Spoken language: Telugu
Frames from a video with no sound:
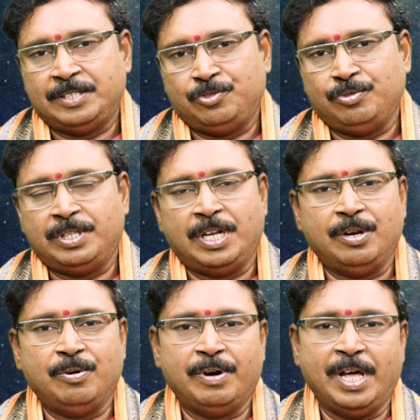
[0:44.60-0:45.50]

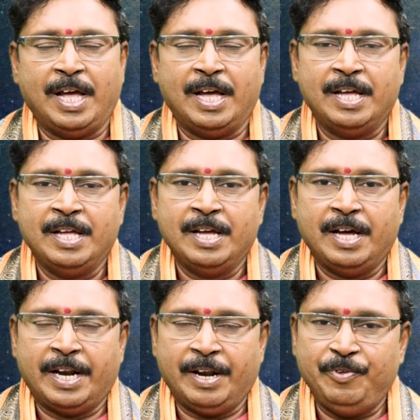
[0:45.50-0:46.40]
చతుర్థంలో కూడా
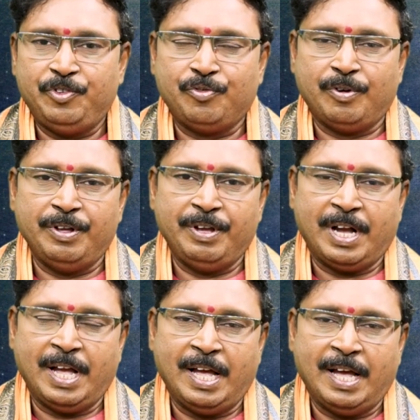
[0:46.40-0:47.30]
రవి శుక్రుల
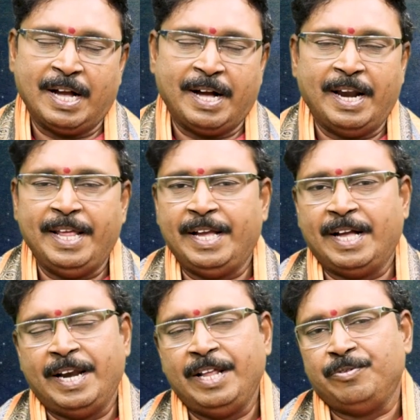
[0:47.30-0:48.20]
యొక్క
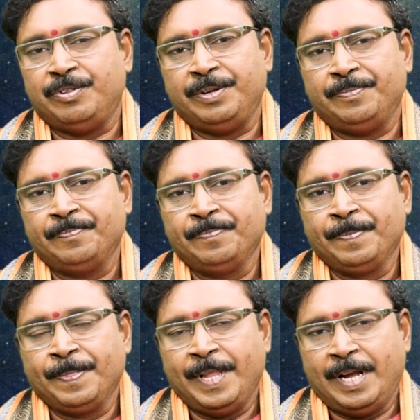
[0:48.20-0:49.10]
కలయిక అనేది ఉంది
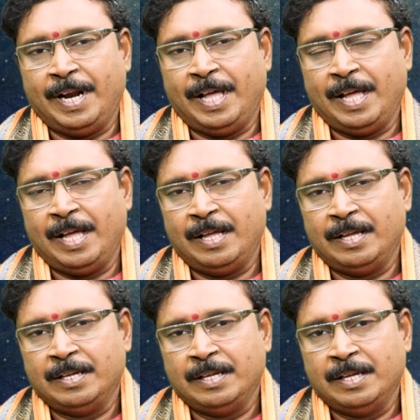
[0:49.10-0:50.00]
ఇక్కడ
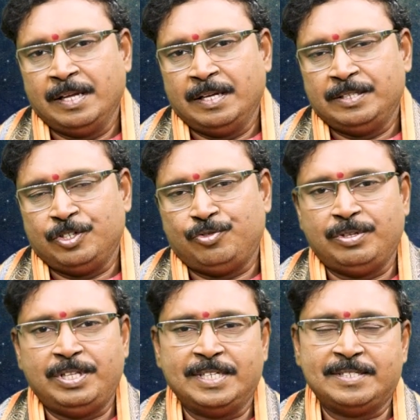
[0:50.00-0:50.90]

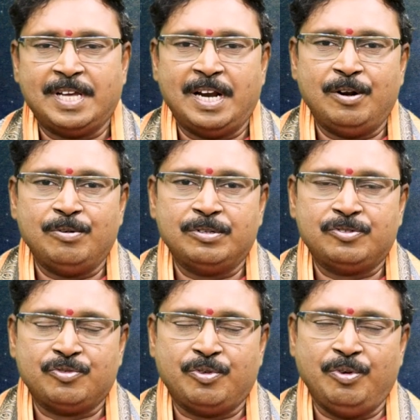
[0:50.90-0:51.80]
చతుర్థ స్థానంలో
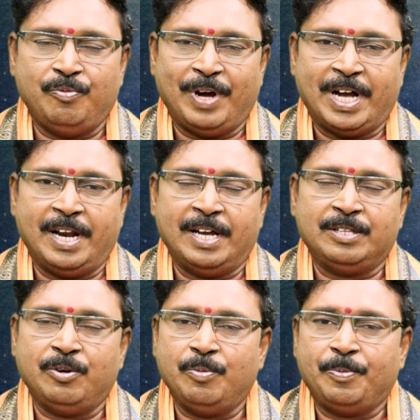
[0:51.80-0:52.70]
శుక్రుడు
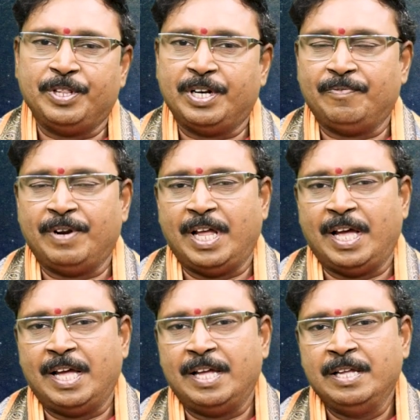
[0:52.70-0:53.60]
వక్రగతిలో పొందటం వల్ల
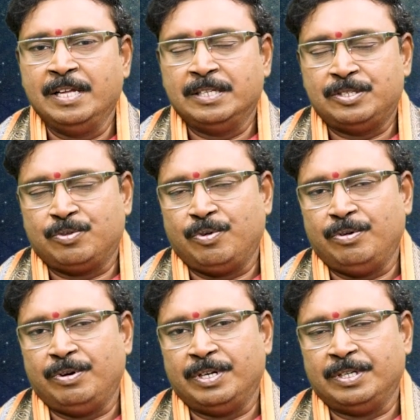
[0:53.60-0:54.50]

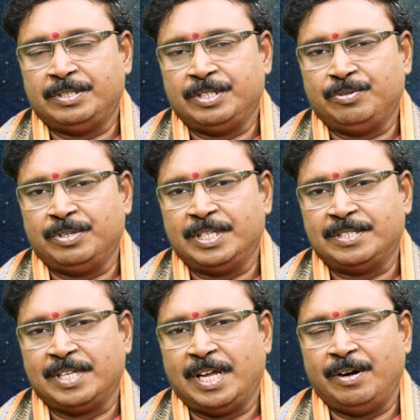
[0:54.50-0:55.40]
శుక్రుడు చతుర్థ
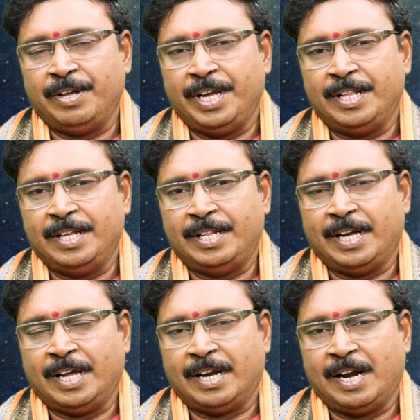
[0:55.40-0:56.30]
స్థానంలో ఏదైతే
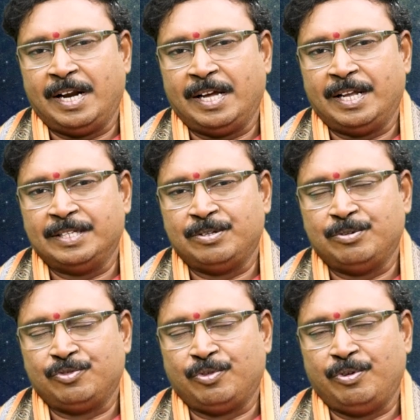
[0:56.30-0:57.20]
కర్కాటక
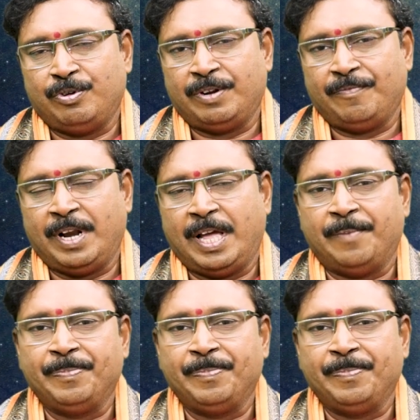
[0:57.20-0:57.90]
రాశిలో శుక్రుడు ఉండటం వల్ల